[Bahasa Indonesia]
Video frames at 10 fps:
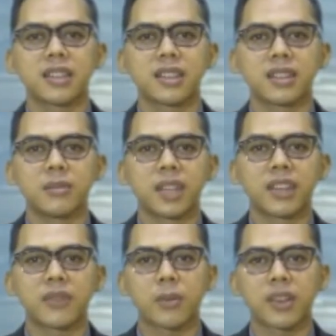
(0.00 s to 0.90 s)
Demikian
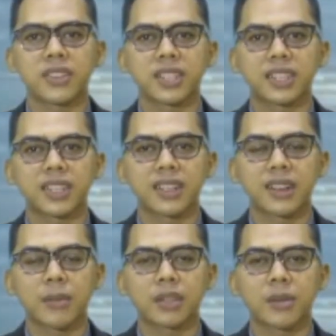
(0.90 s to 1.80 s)
informasi terkini yang
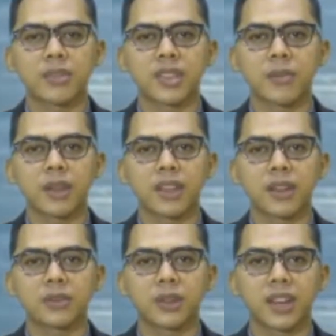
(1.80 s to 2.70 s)
dapat kami sampaikan
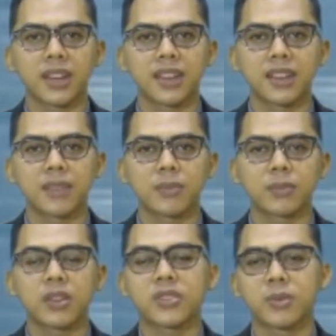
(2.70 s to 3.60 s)
untuk Anda dan
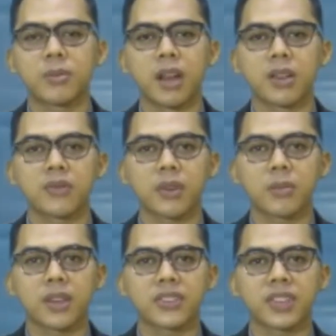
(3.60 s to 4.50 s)
terus berbahari
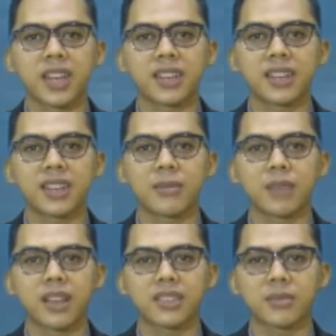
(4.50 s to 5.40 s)
informasi Anda dengan
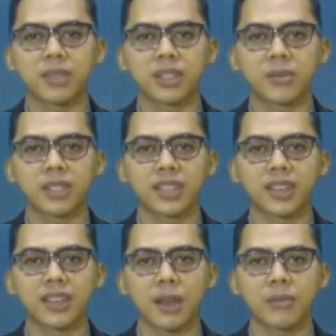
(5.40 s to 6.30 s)
mengakses berita-berita
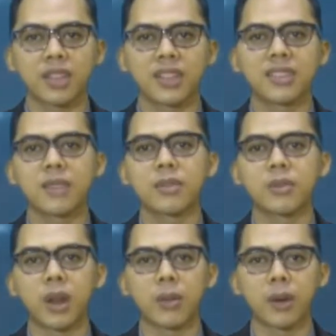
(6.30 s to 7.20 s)
kami di
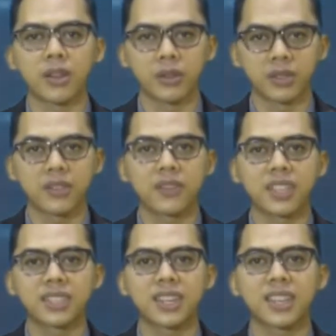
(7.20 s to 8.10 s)
jambi28.tv
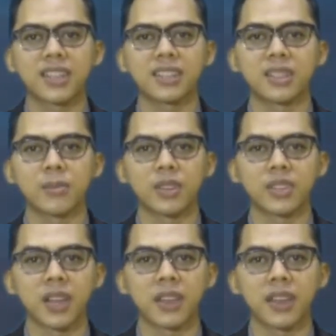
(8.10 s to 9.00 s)
terkini
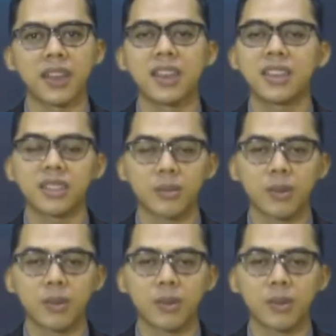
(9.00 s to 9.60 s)
terpercaya. Terima